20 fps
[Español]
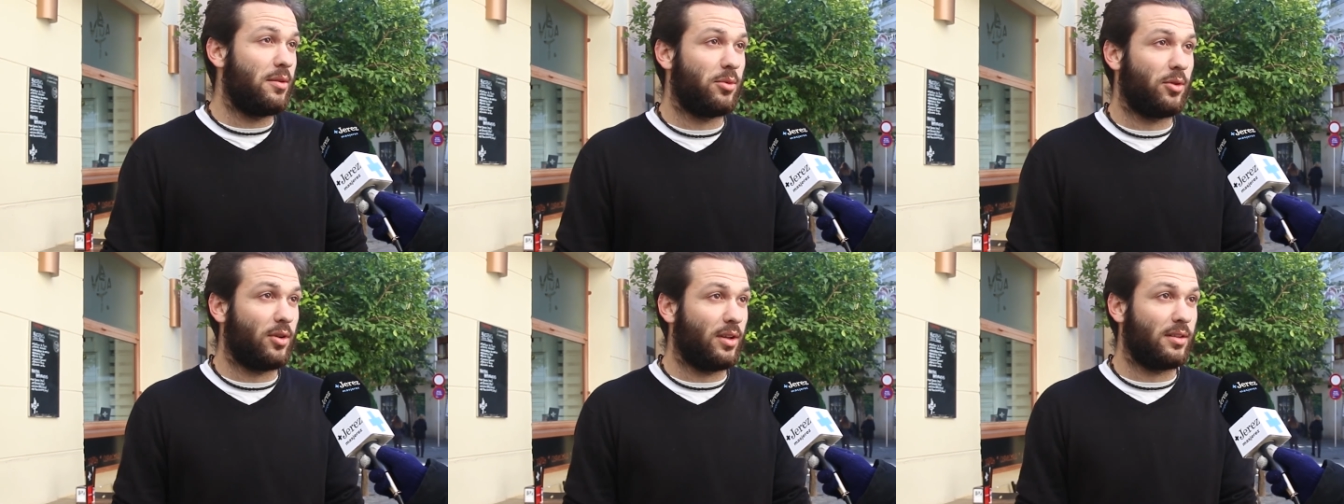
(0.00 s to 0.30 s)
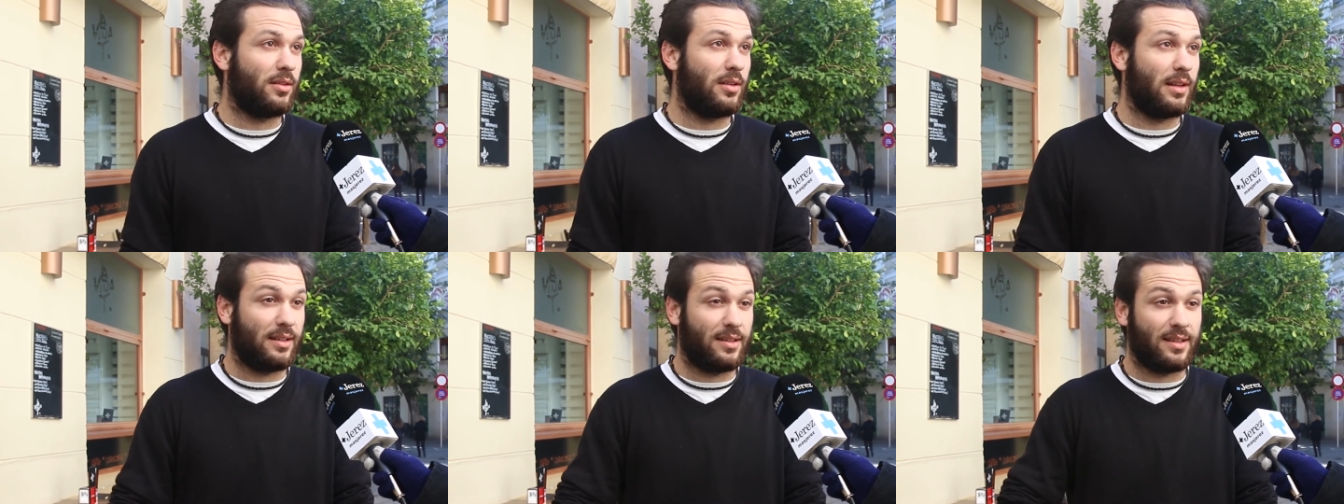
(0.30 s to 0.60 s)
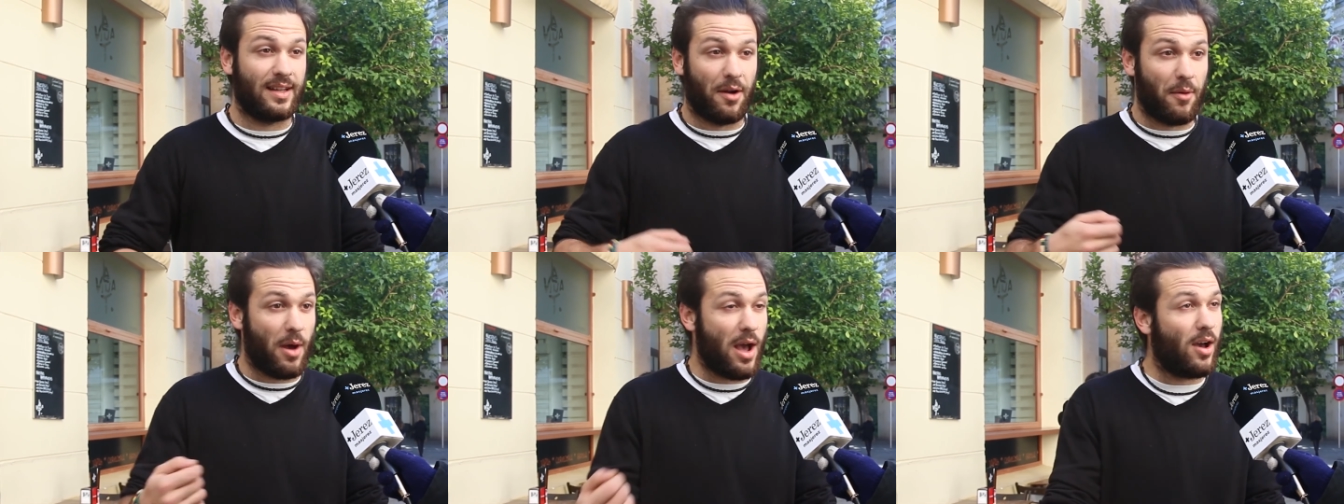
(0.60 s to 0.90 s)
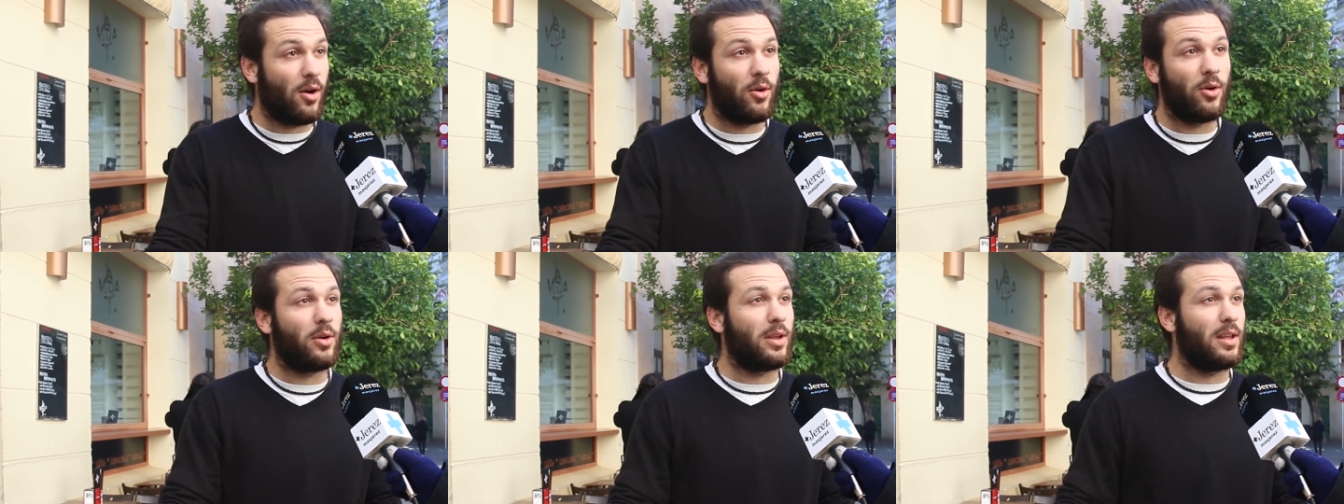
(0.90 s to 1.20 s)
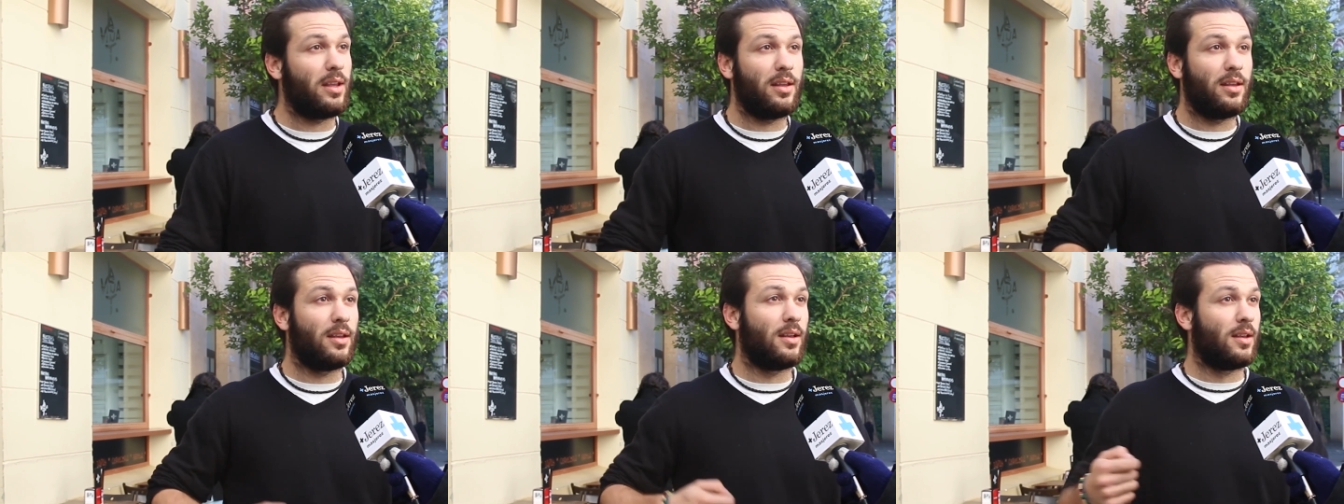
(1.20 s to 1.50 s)
porque es trabajo
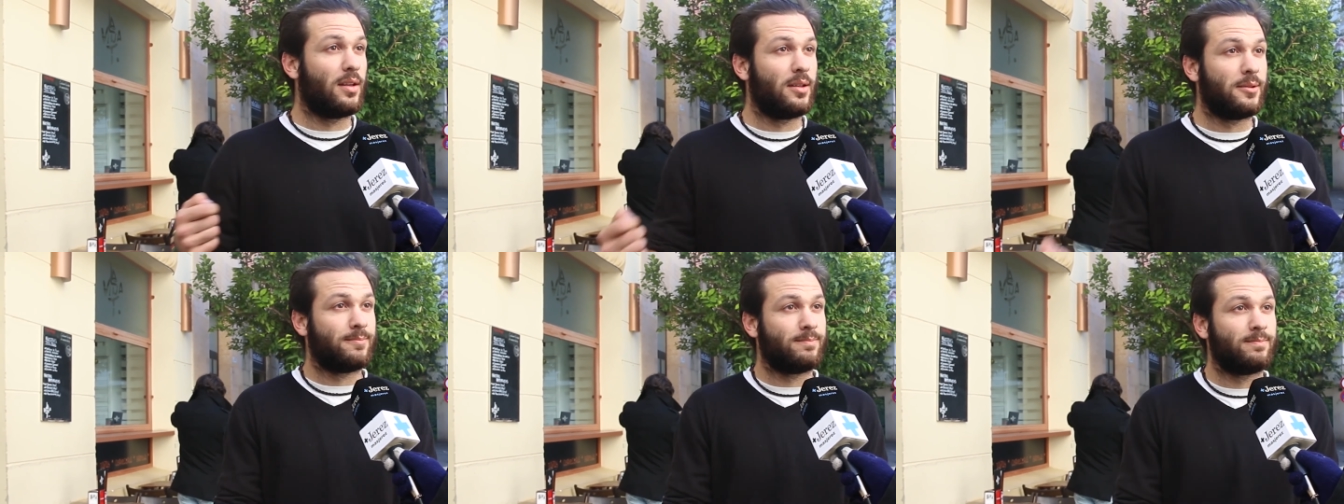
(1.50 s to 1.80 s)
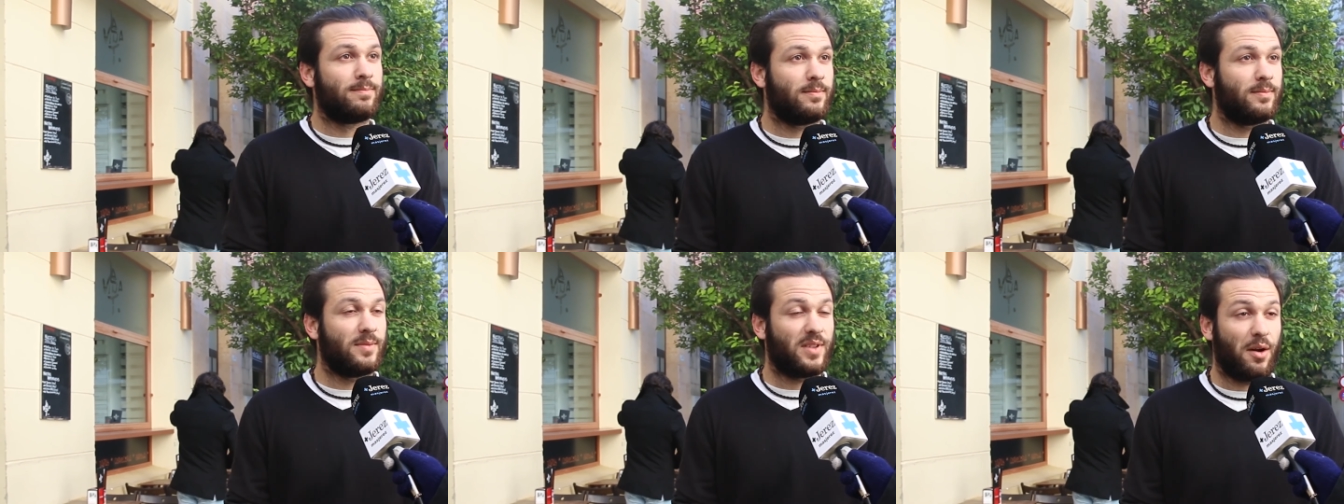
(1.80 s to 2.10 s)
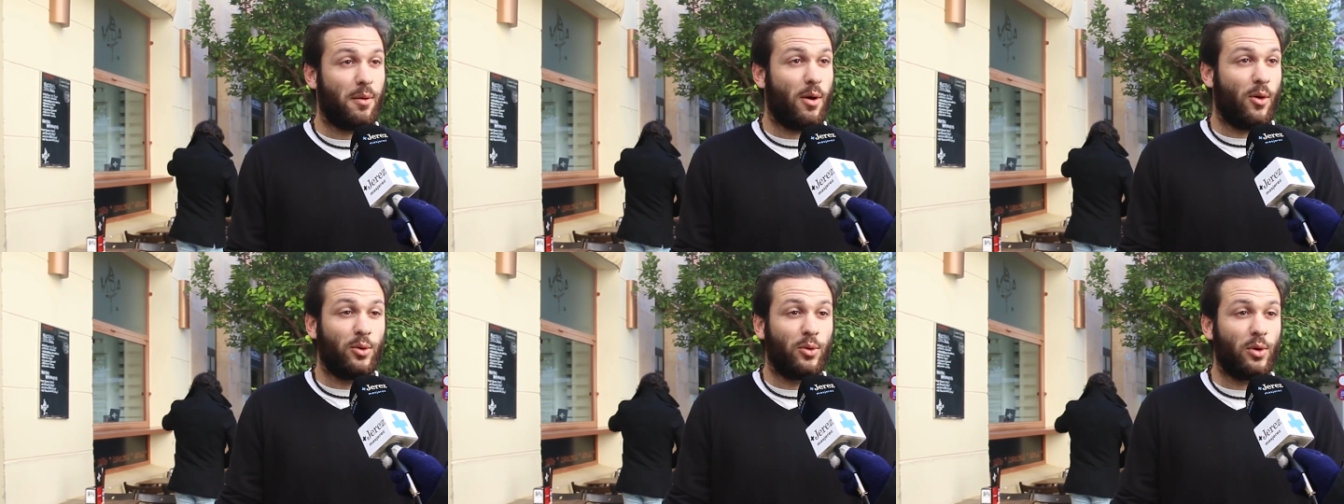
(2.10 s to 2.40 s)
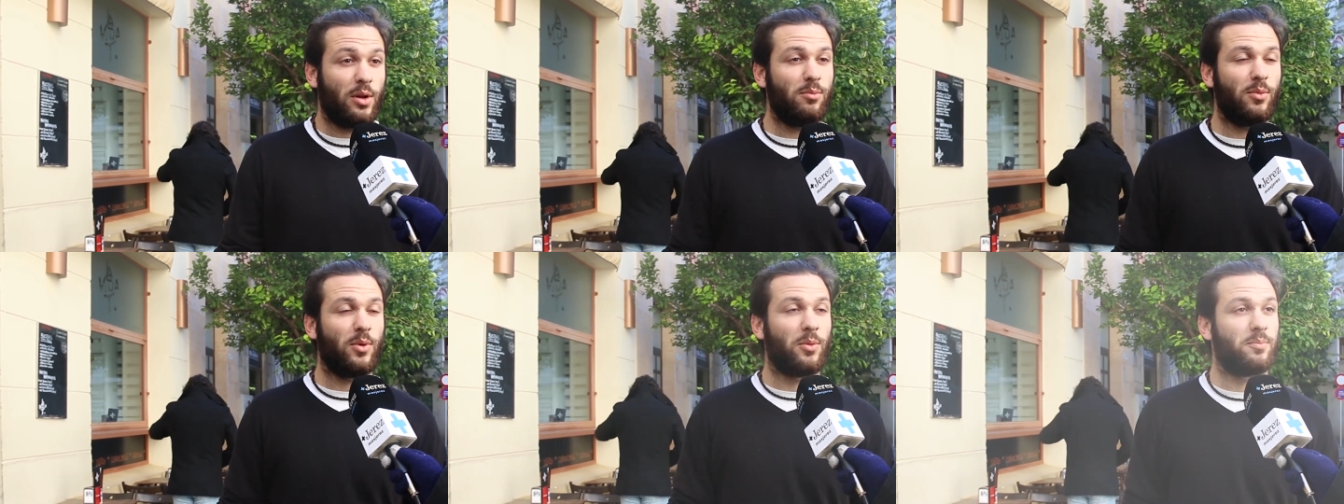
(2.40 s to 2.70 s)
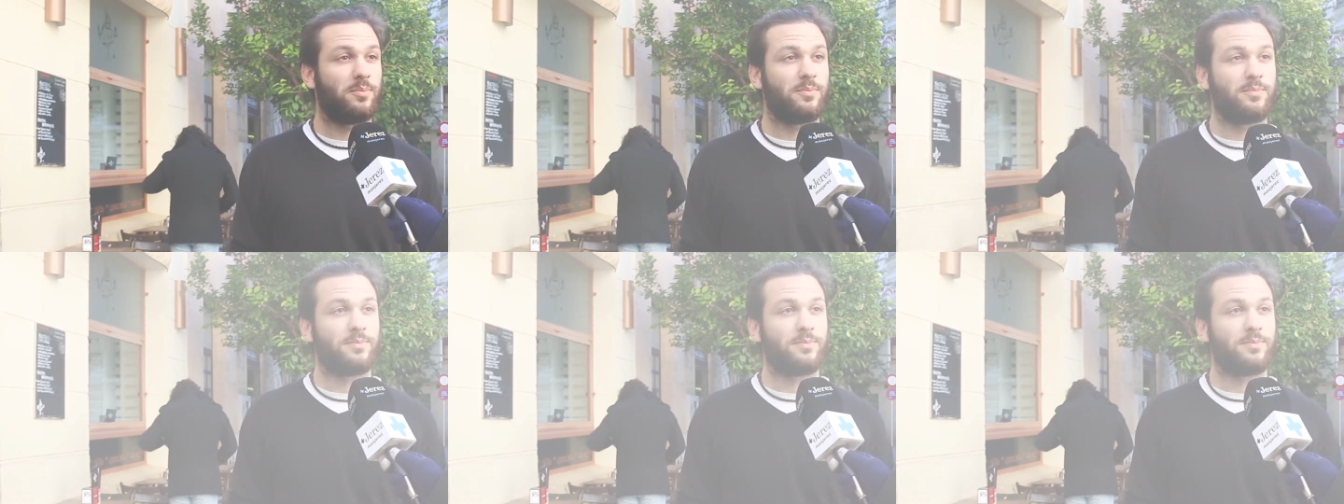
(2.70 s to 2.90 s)
y trabajo y turismo.